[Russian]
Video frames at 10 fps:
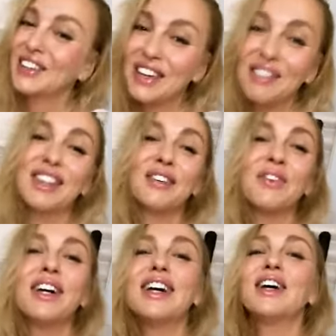но я вот
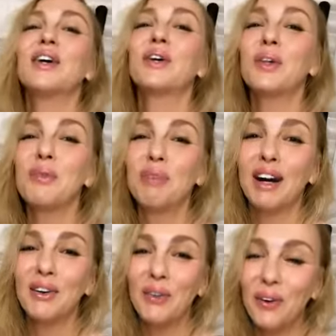
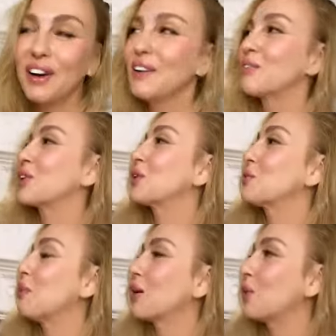глубоко,
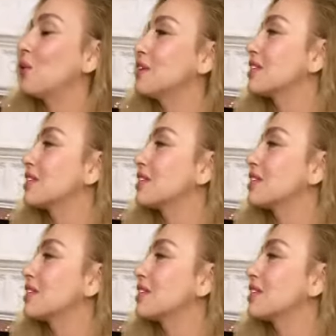глубоко